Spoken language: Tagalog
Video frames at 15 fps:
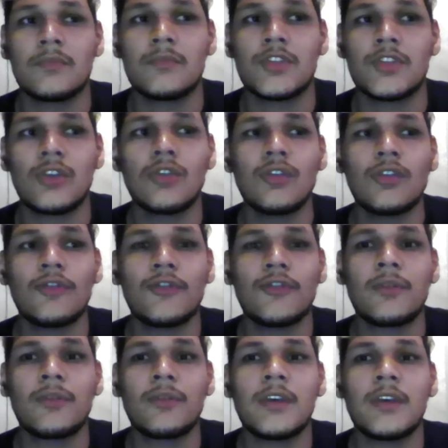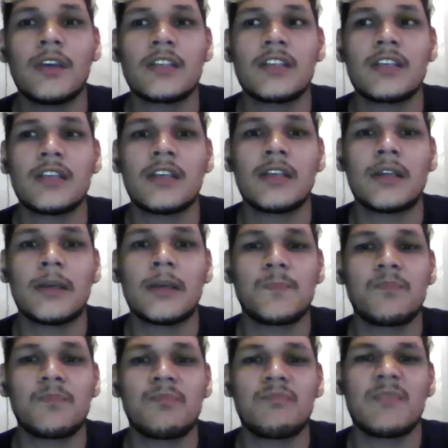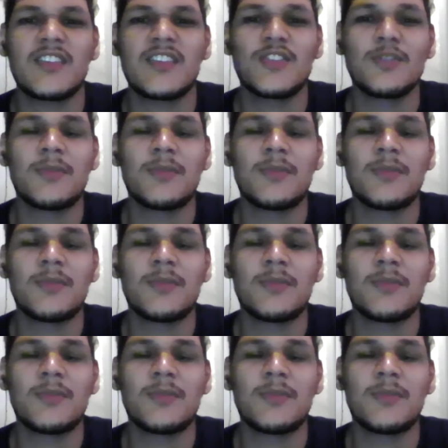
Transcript: Siguro for me, kasi medyo